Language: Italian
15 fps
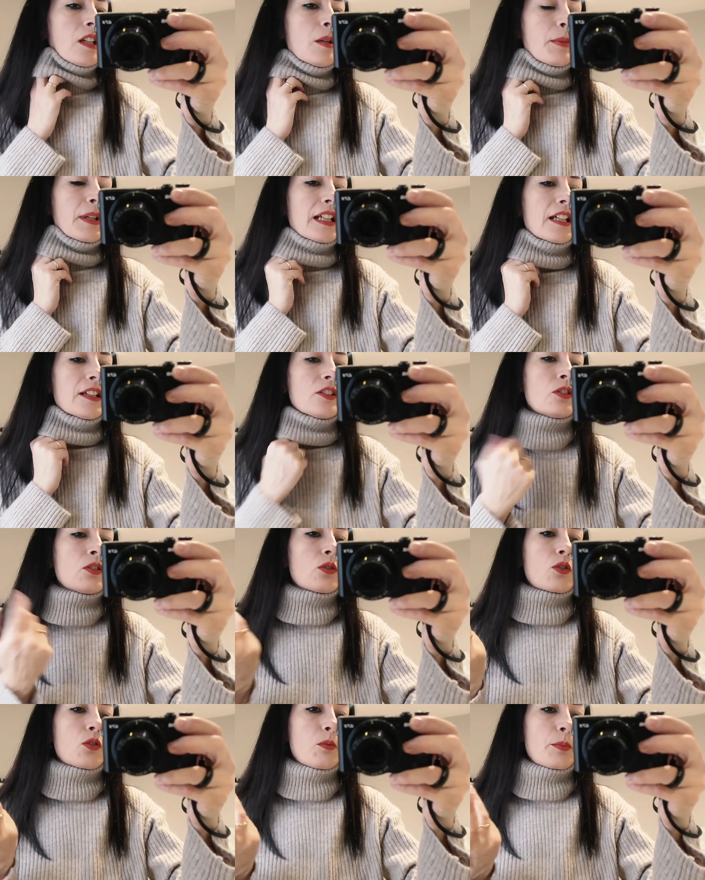perché io
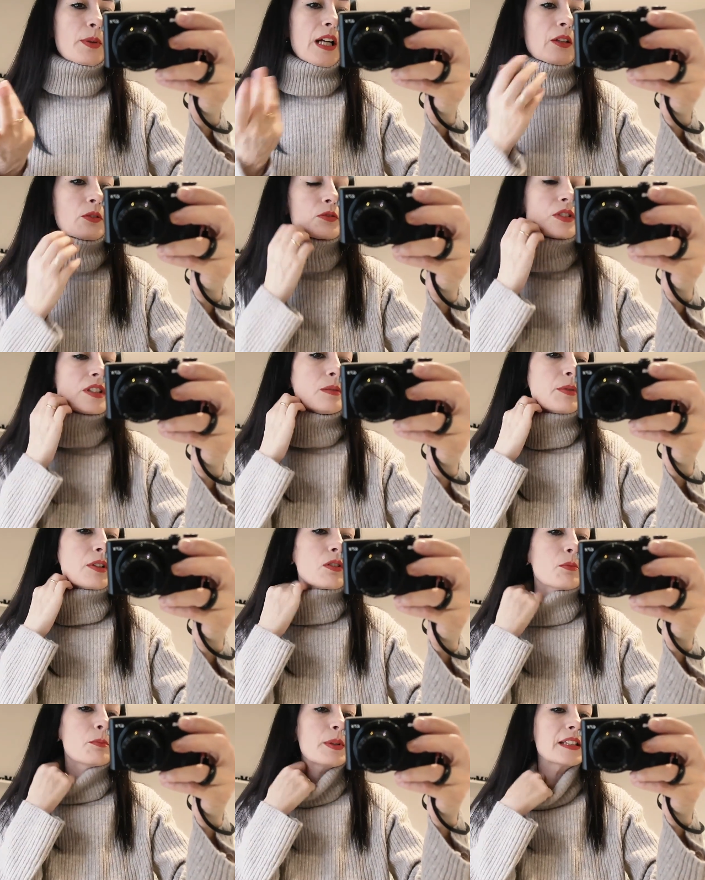l'ho comprato sì però
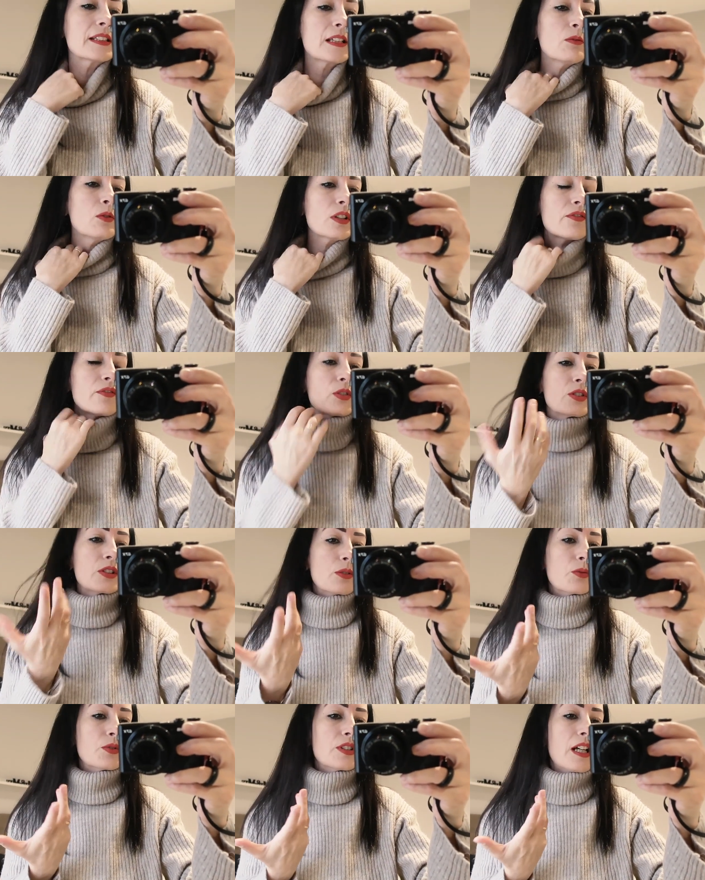non pensavo che
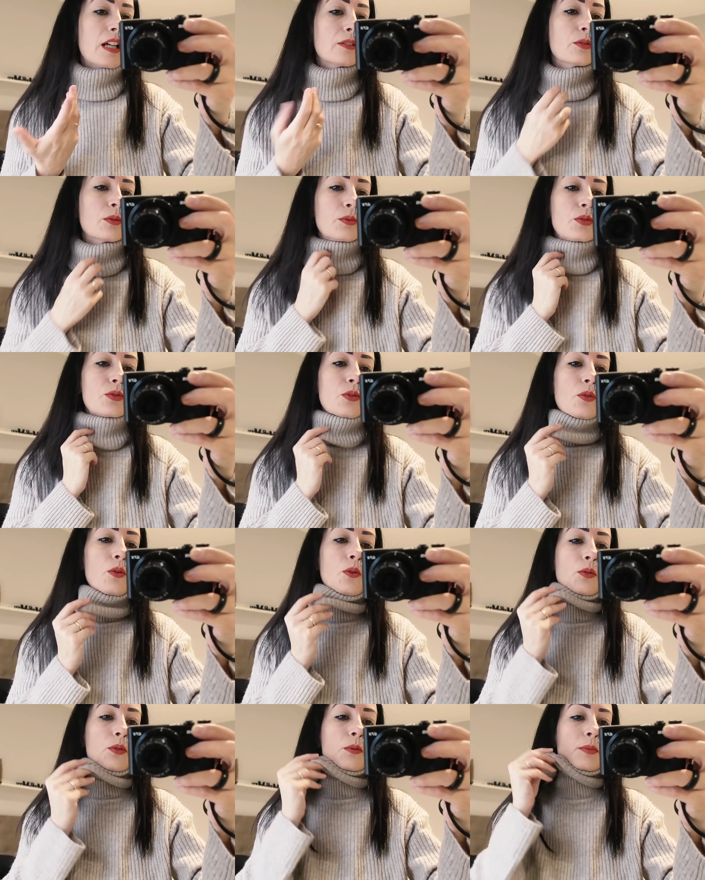fosse così alto questo
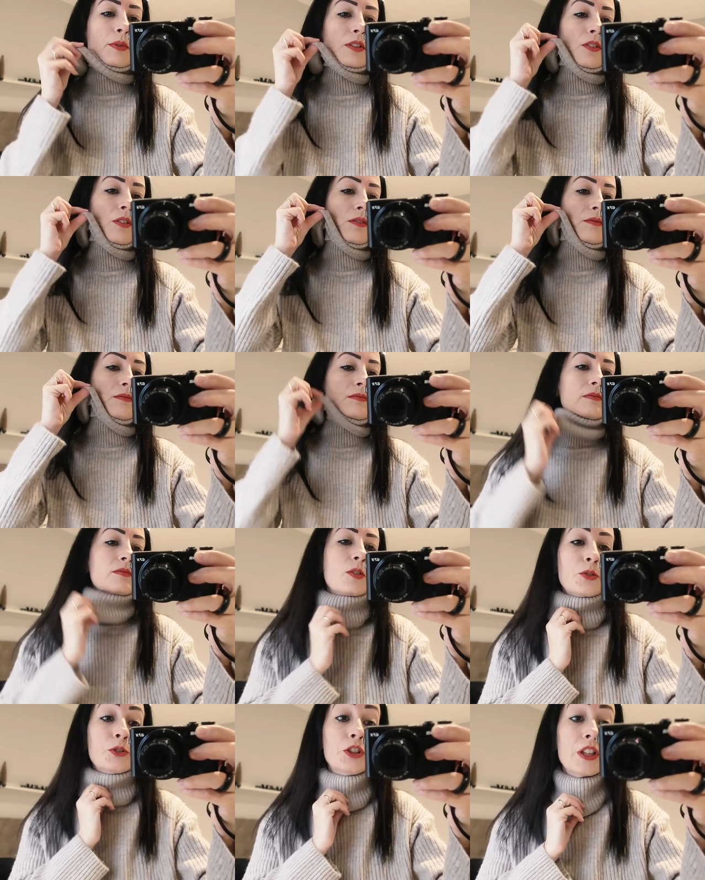collo però
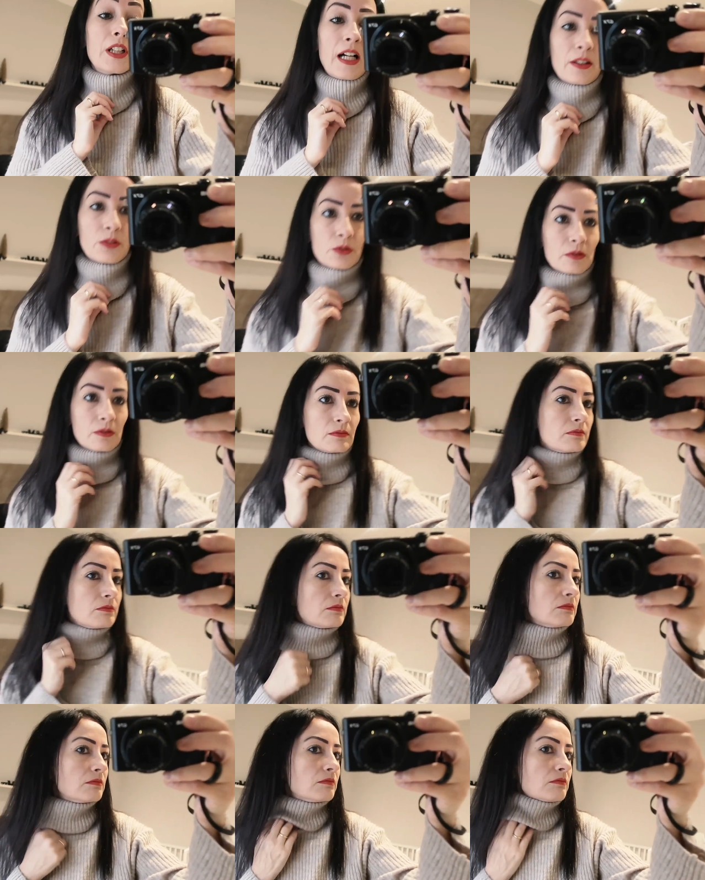l'ho girato
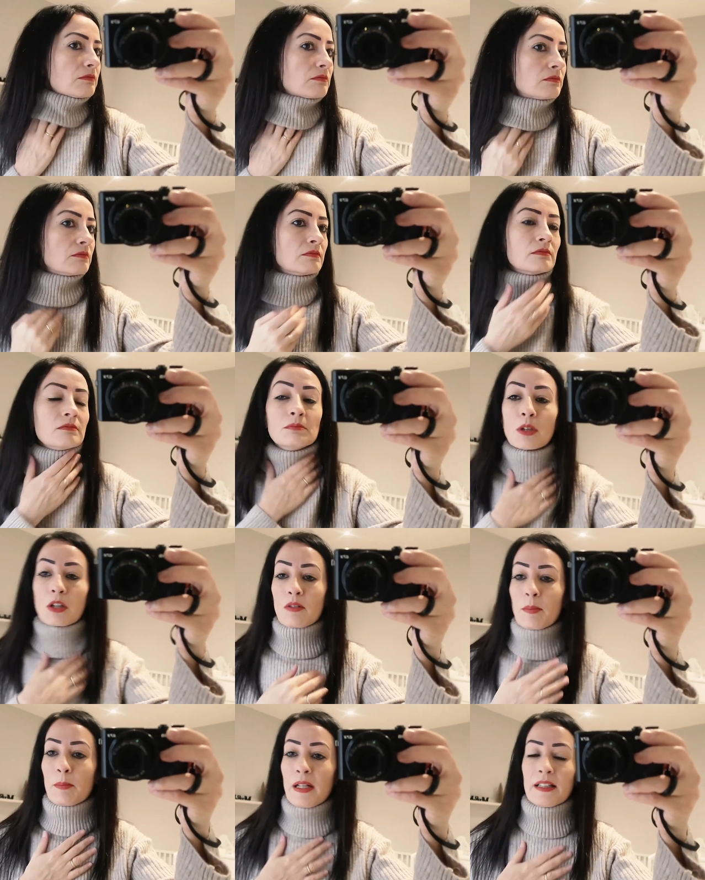però
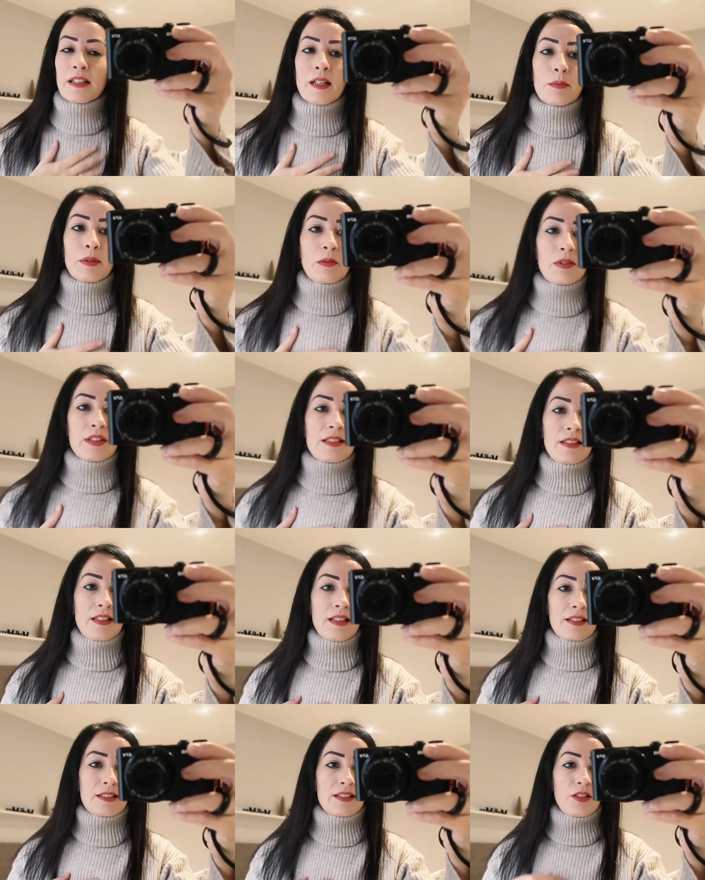vabbè dai per
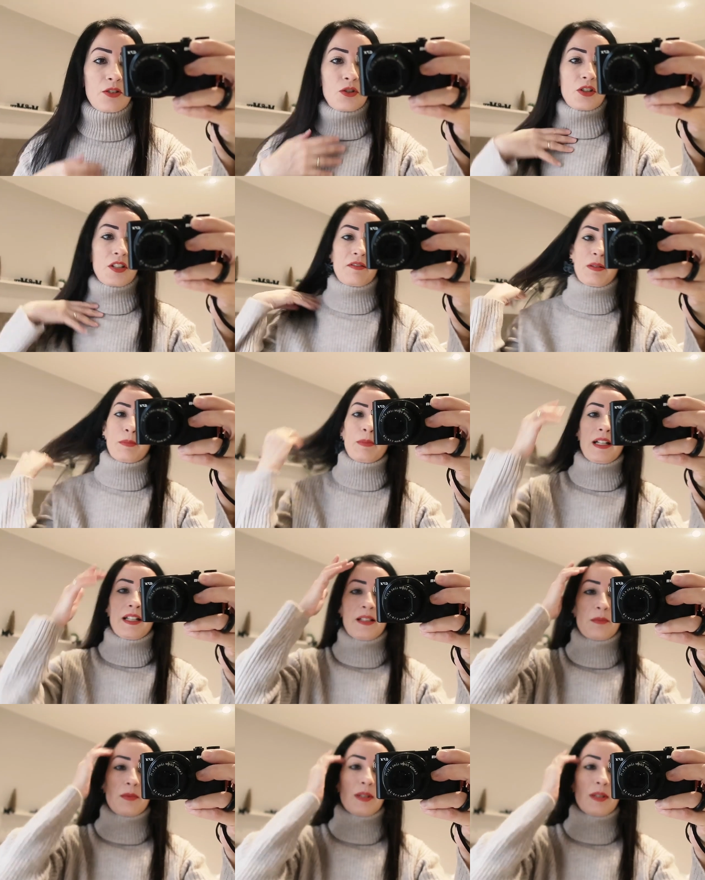questa stagione va bene